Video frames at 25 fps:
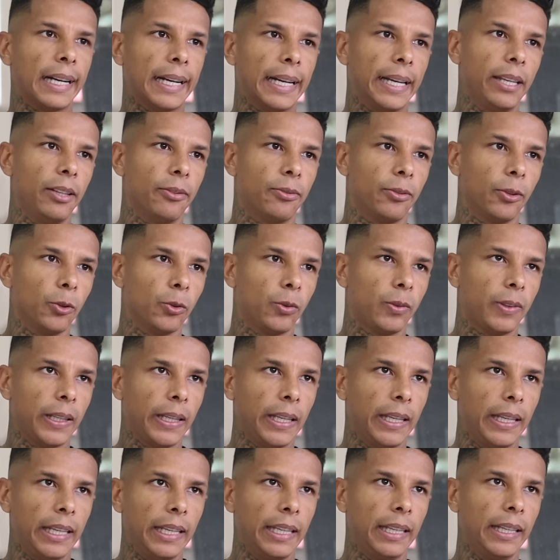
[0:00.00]
Aí
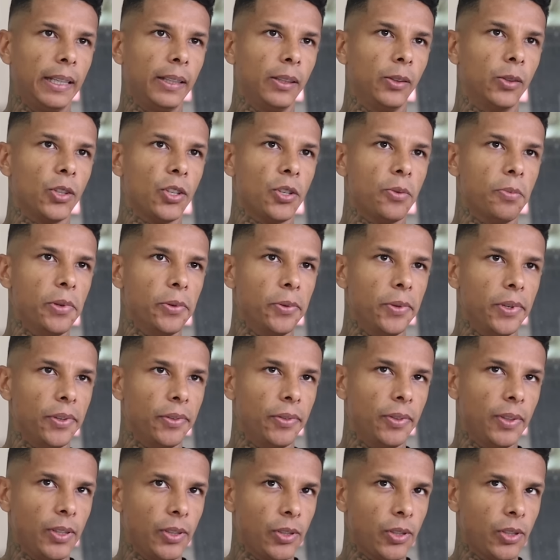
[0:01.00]
voltei em
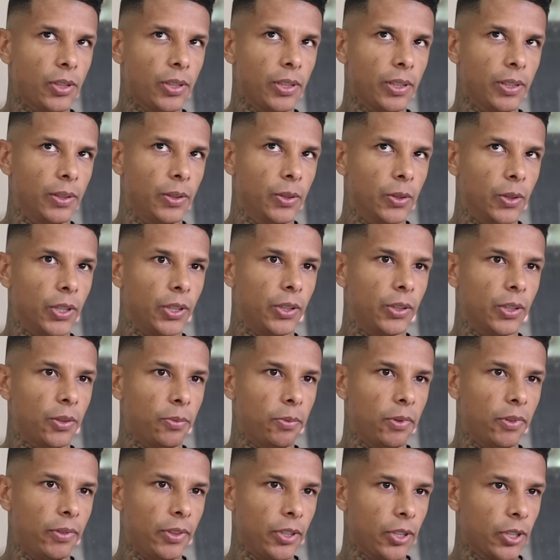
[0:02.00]
2022,
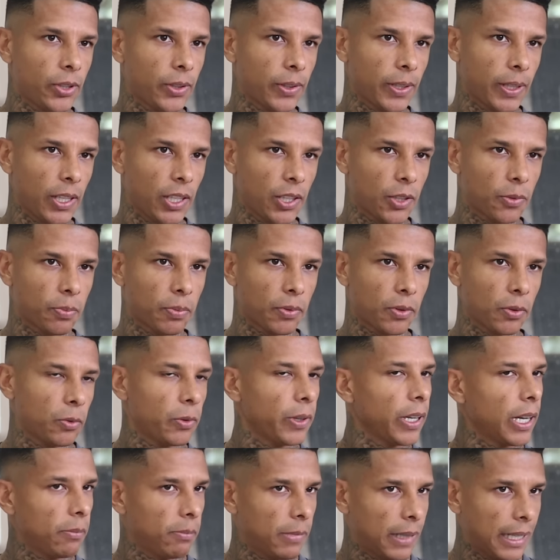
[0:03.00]
2023 para o
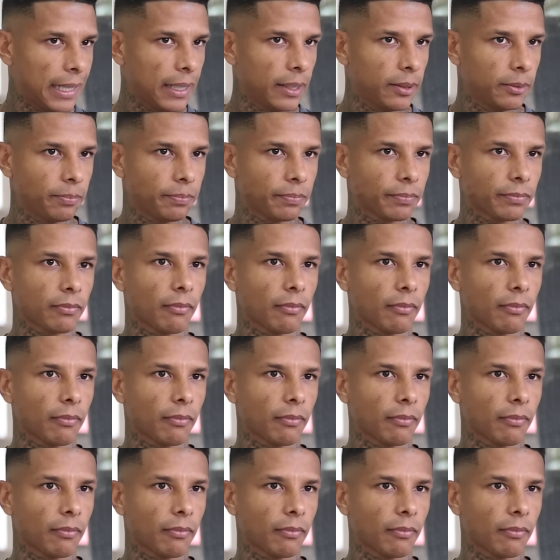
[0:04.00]
Cuiabá.